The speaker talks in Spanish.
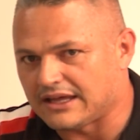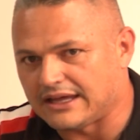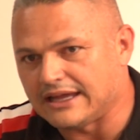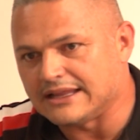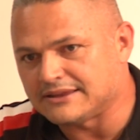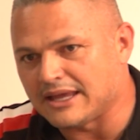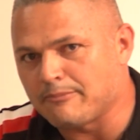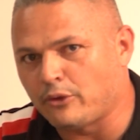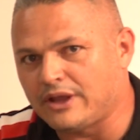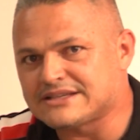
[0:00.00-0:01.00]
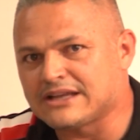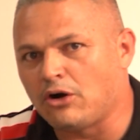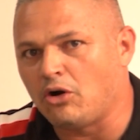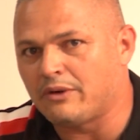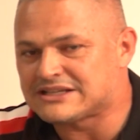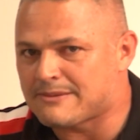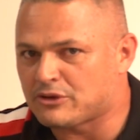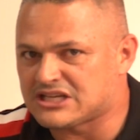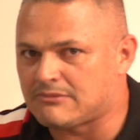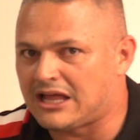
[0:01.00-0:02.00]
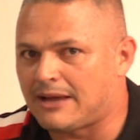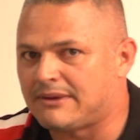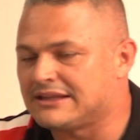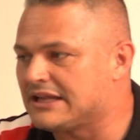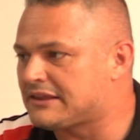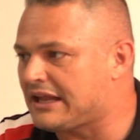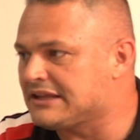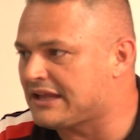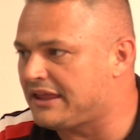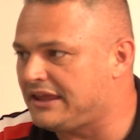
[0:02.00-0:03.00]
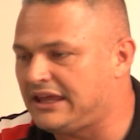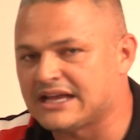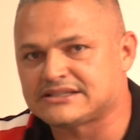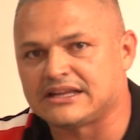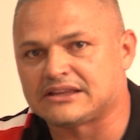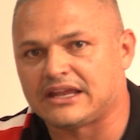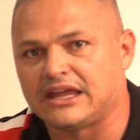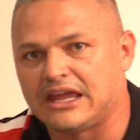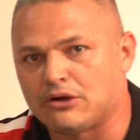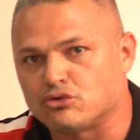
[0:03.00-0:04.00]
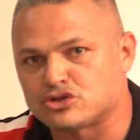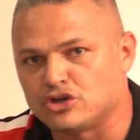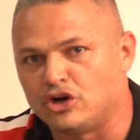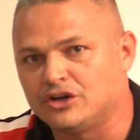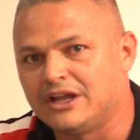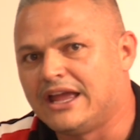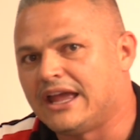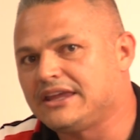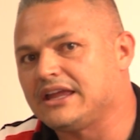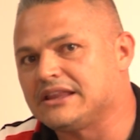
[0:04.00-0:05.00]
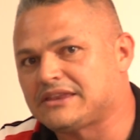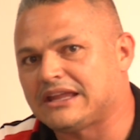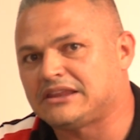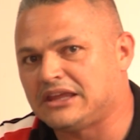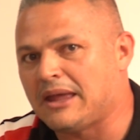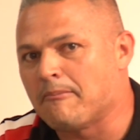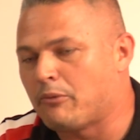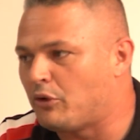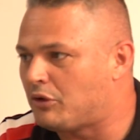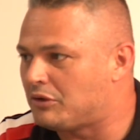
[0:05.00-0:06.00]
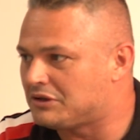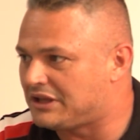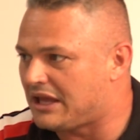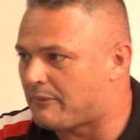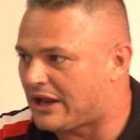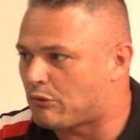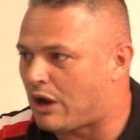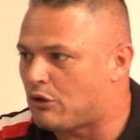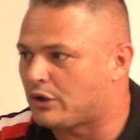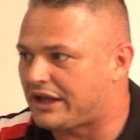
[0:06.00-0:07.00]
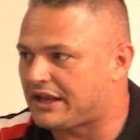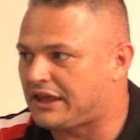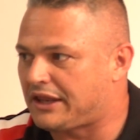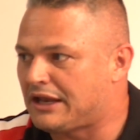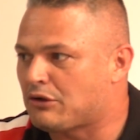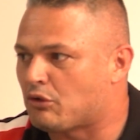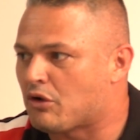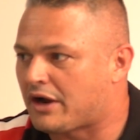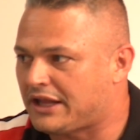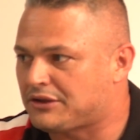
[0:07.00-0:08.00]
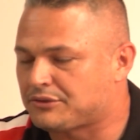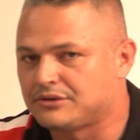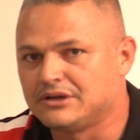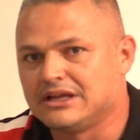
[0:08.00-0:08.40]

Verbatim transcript: El tiempo de esta obra es aproximadamente 30 días entre ejecución y entre tiempo de fraguado que requiere el concreto.